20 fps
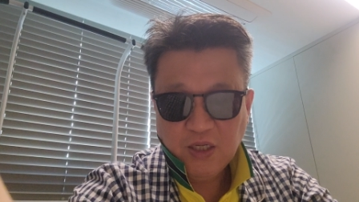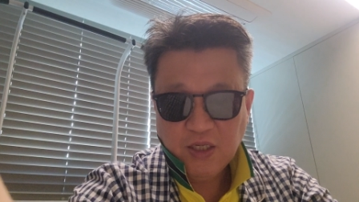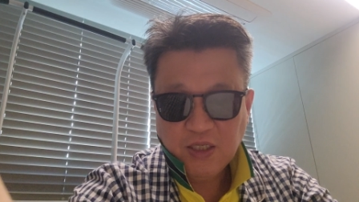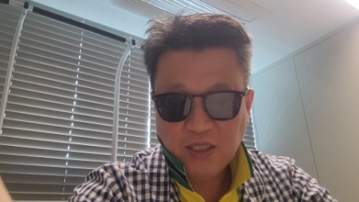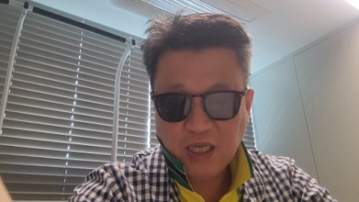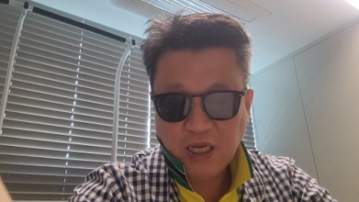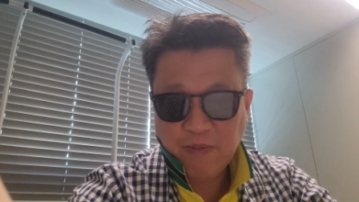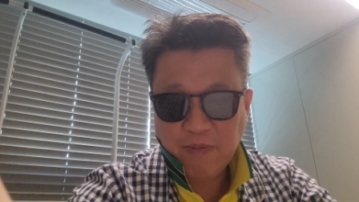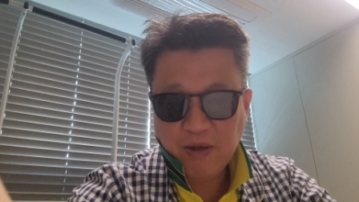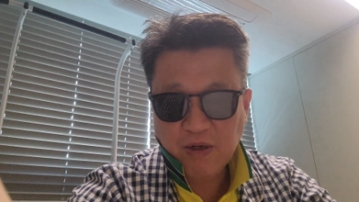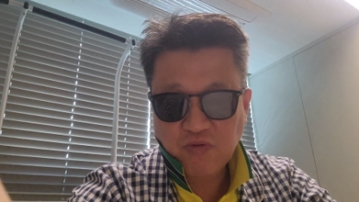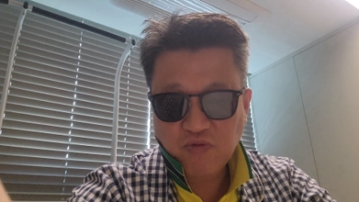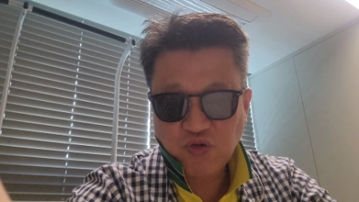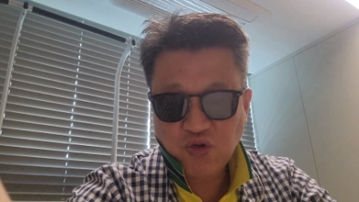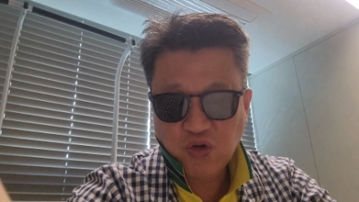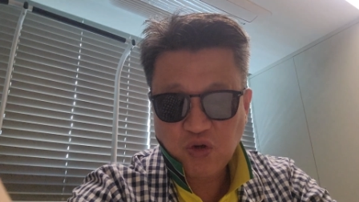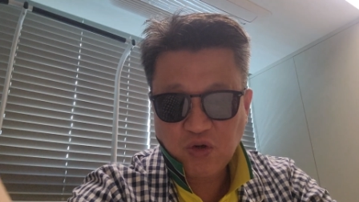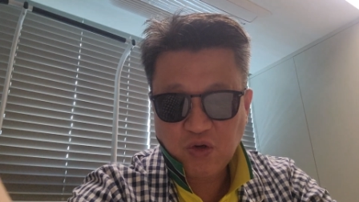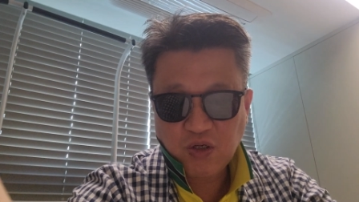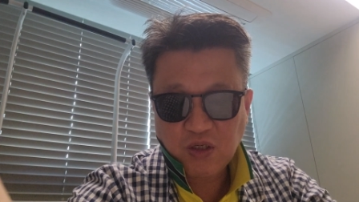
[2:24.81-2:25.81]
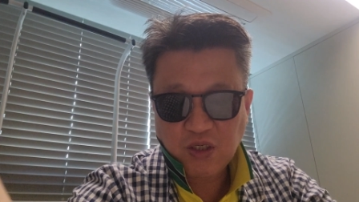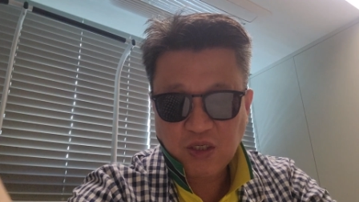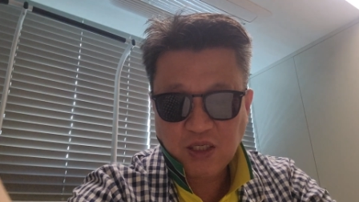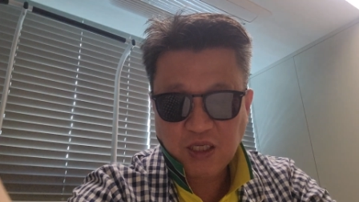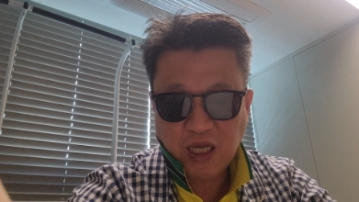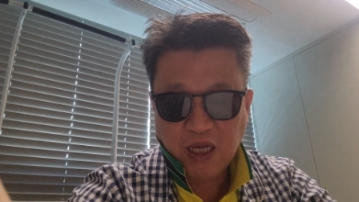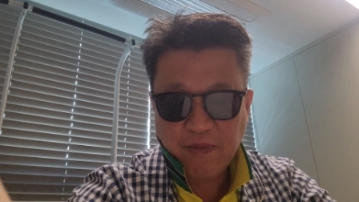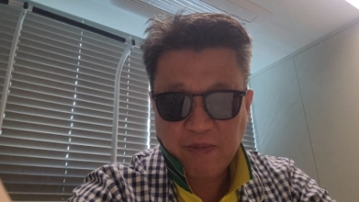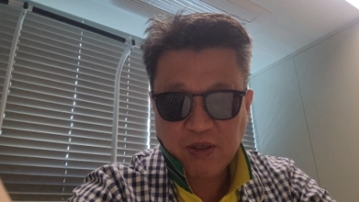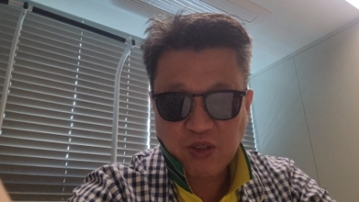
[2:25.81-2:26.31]

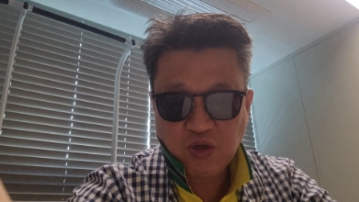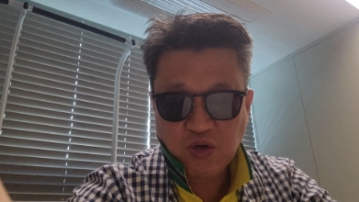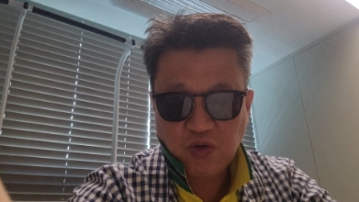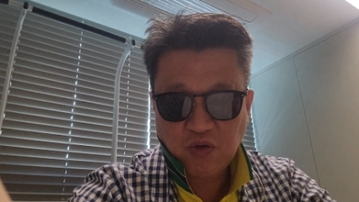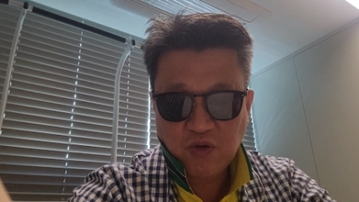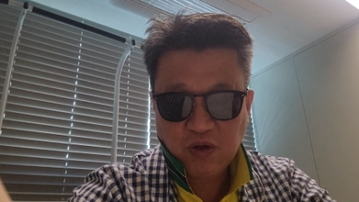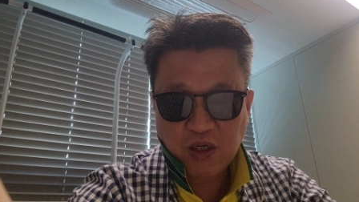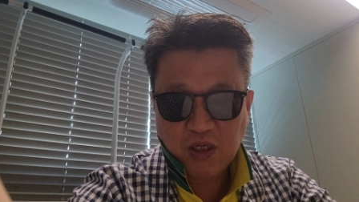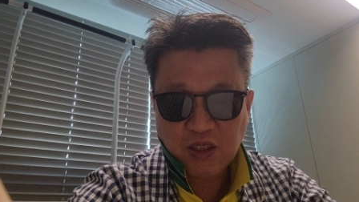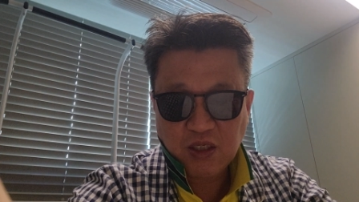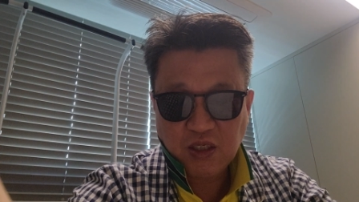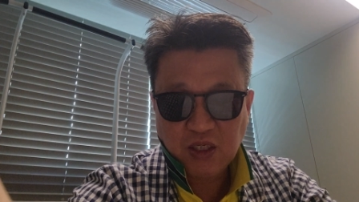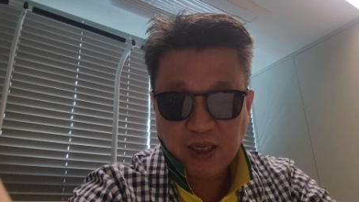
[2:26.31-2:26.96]
49,000원에서 41,000원까지